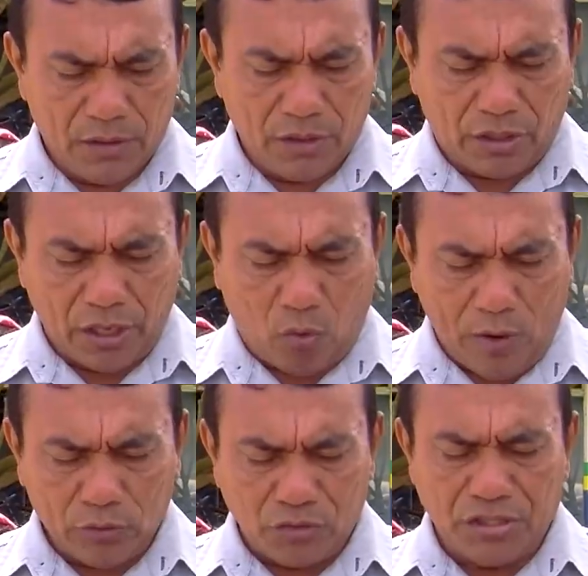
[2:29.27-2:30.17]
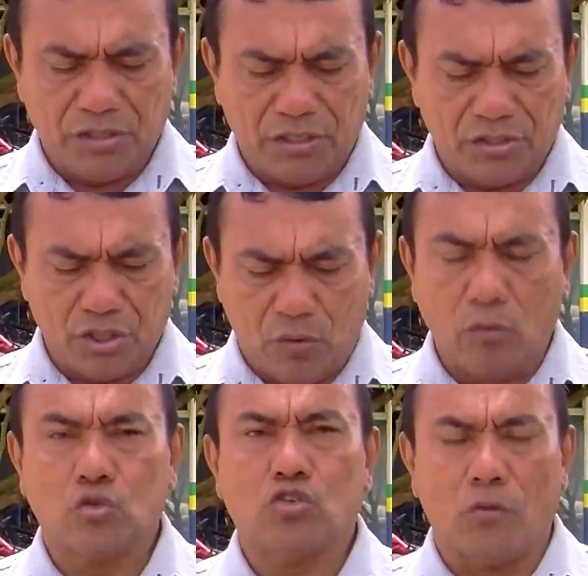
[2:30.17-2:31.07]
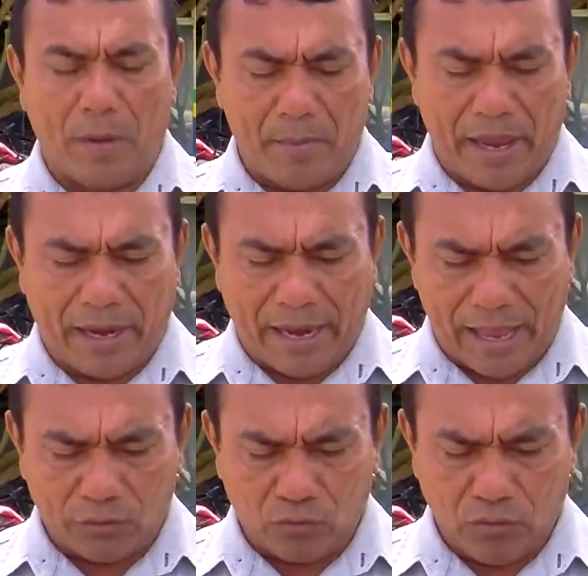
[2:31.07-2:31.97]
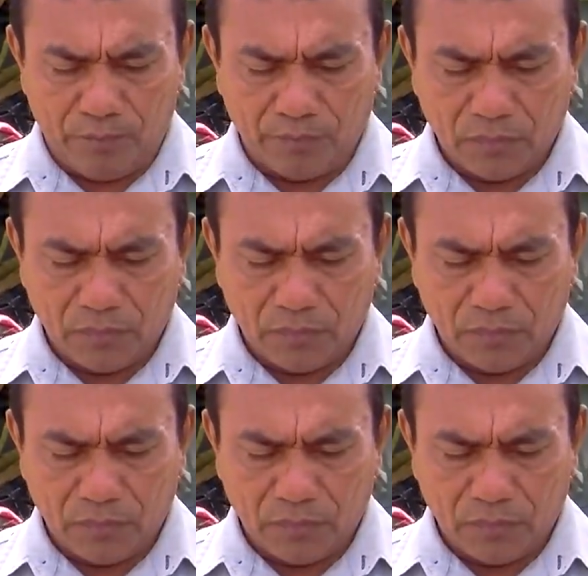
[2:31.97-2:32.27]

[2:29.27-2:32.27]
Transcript: e que quando se dirigiu a um supermercado,